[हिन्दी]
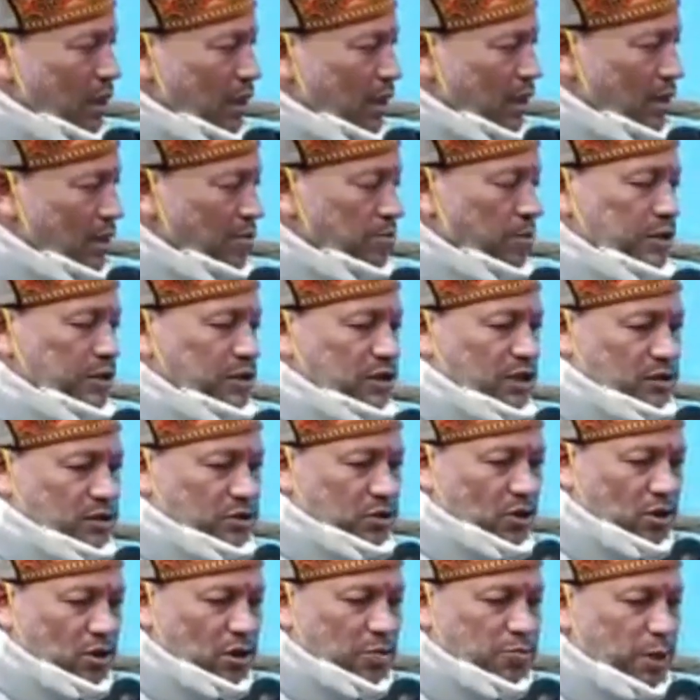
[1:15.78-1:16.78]
और मैं
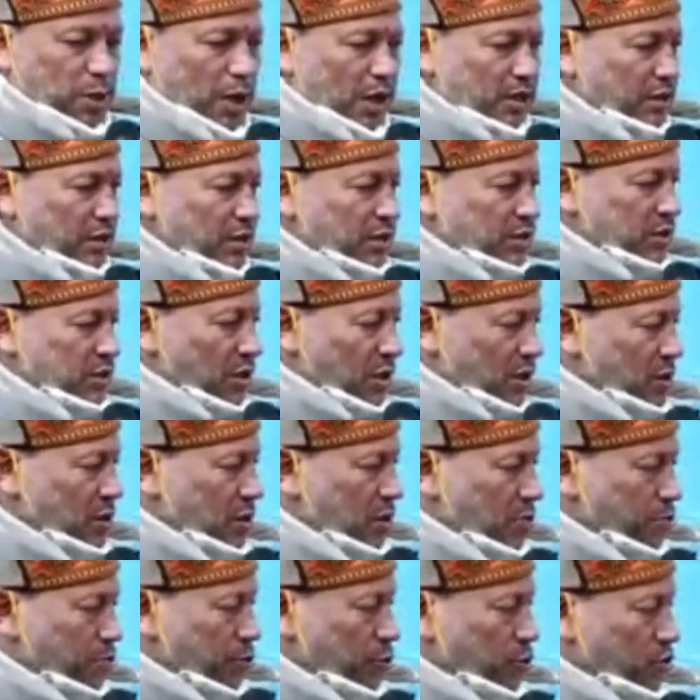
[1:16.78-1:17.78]
सकता हूँ कि मात्र
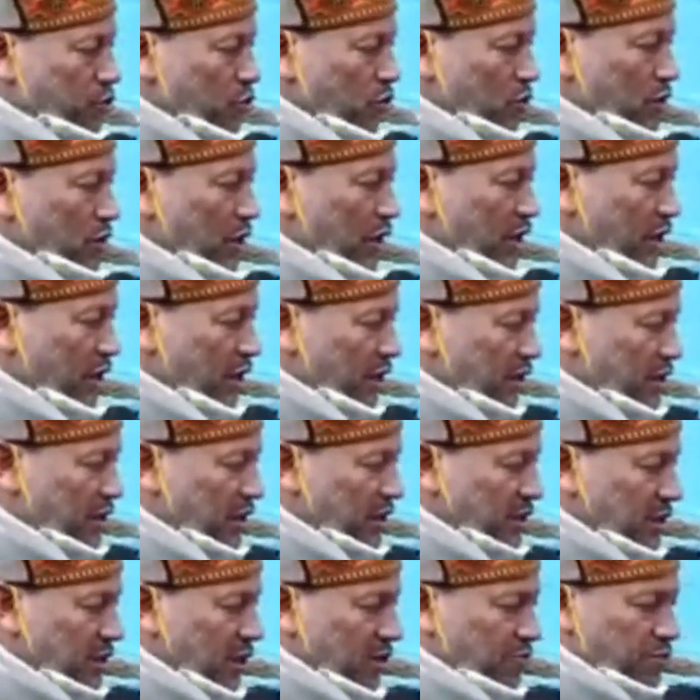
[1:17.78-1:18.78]
शक्ति पुरजोर तरीके
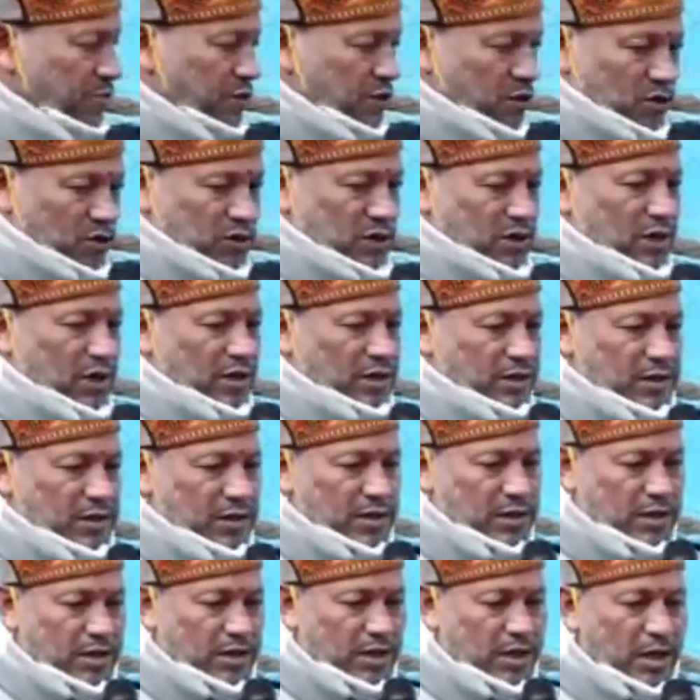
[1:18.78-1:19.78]
से इसका विरोध करती
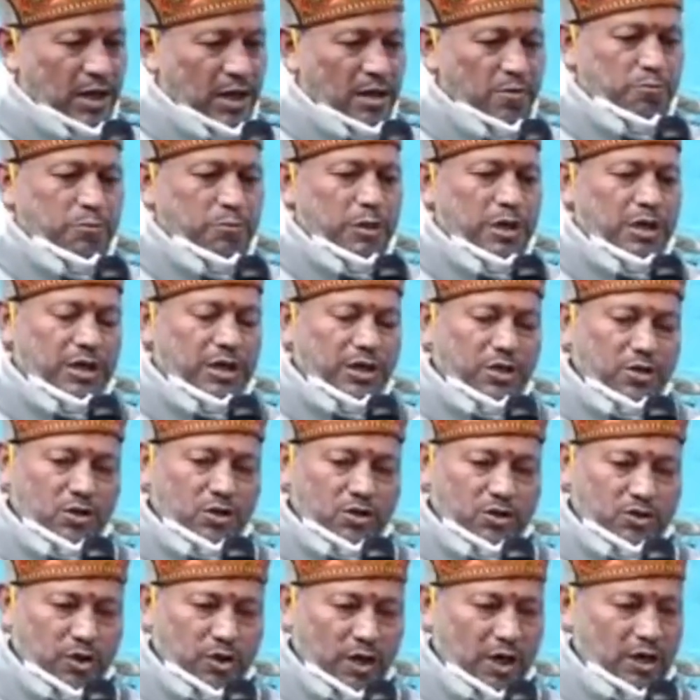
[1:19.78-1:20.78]
है बल्कि
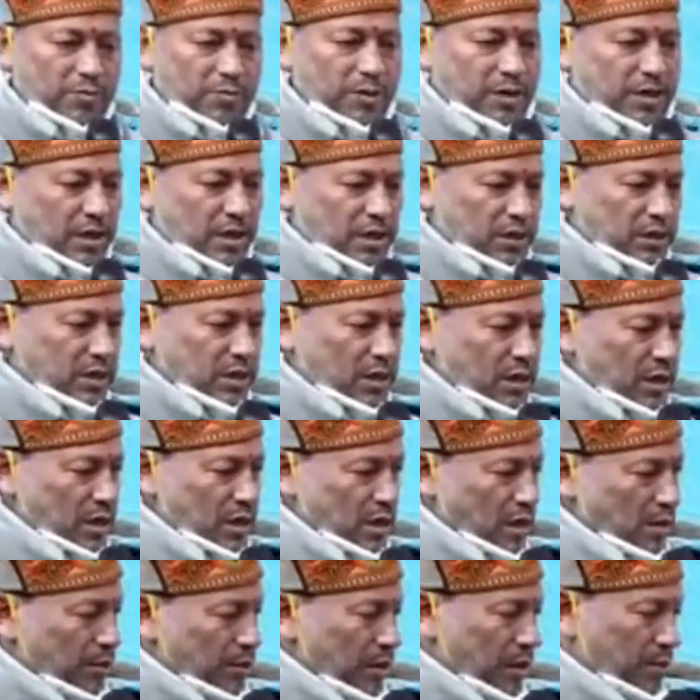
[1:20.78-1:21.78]
नौजवान भी करते हैं
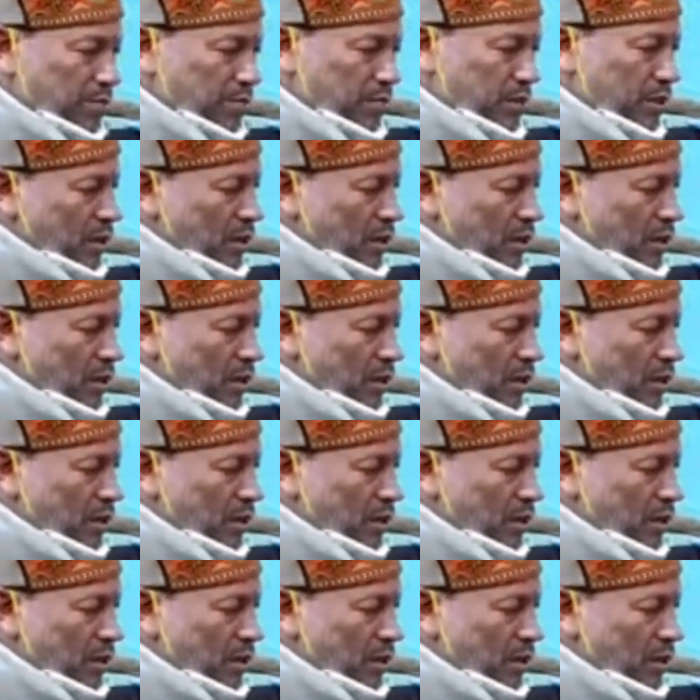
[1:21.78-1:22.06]
हमारे